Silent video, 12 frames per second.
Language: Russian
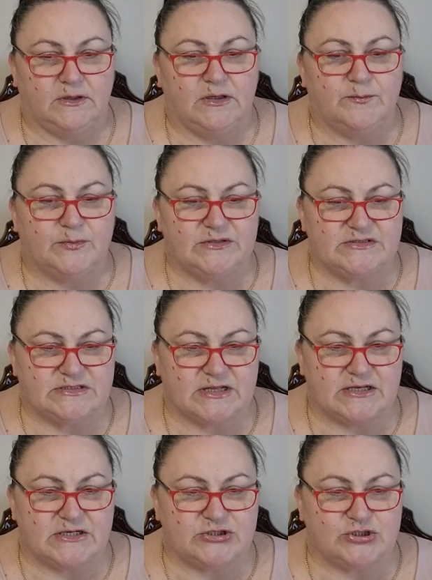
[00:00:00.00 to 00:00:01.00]
И
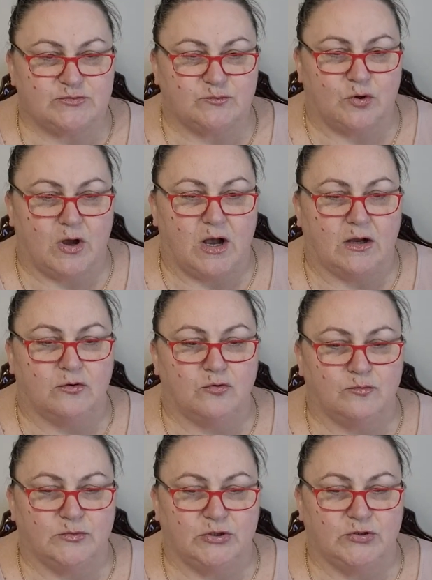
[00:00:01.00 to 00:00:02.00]
по-настоящему
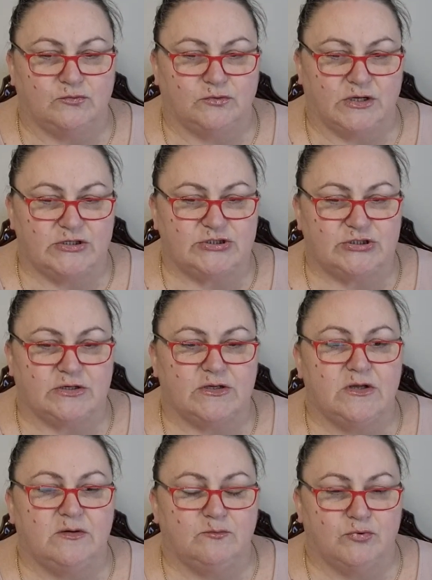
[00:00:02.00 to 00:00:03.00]
огромная неудача –
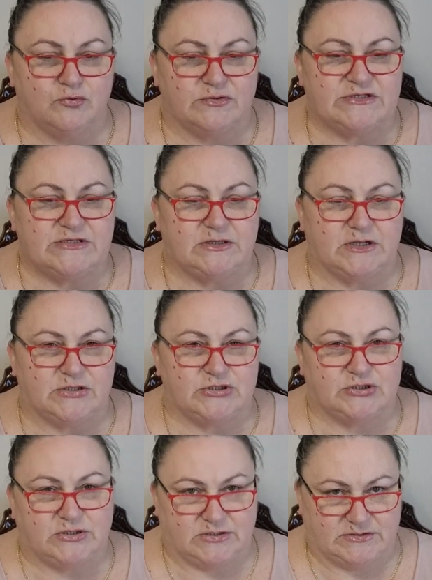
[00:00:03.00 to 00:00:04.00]
бросить
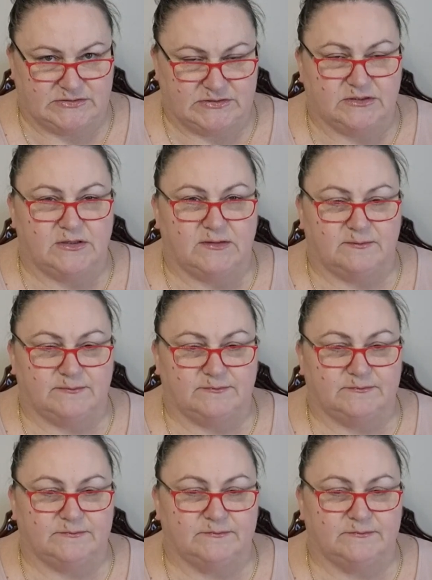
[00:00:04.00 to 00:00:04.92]
начатое дело.